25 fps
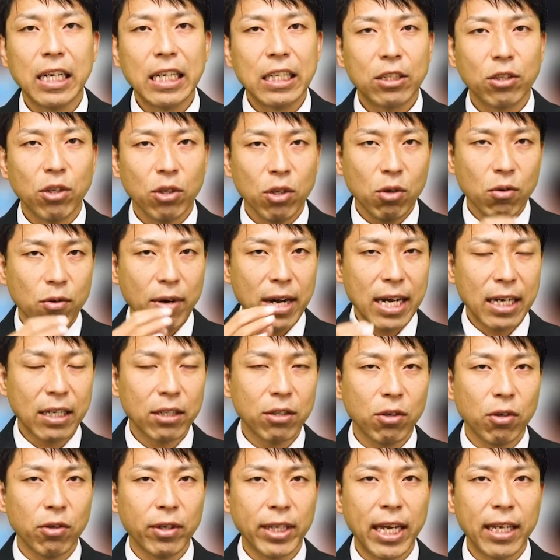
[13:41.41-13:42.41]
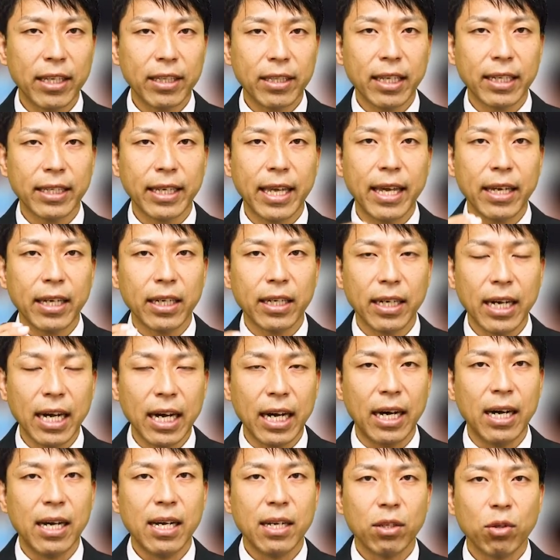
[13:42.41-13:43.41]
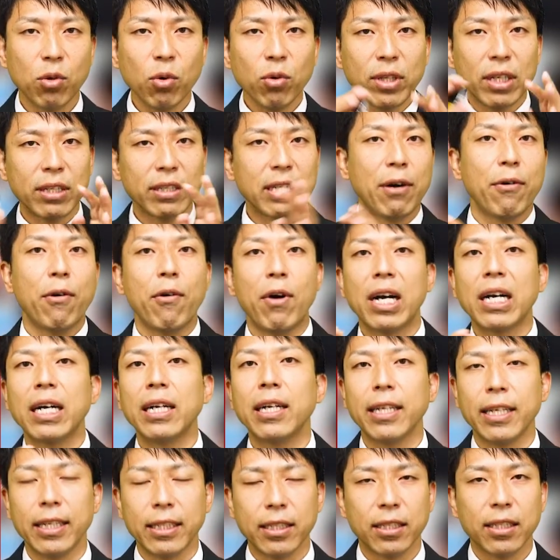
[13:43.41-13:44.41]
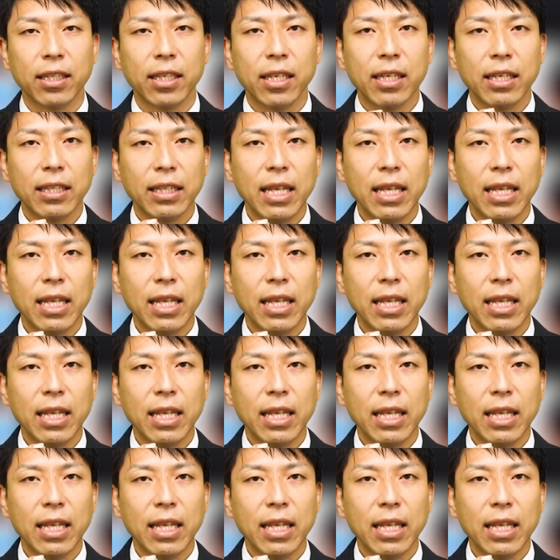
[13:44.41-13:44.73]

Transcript: そのワークをやった結果、どうなるかはわからないです。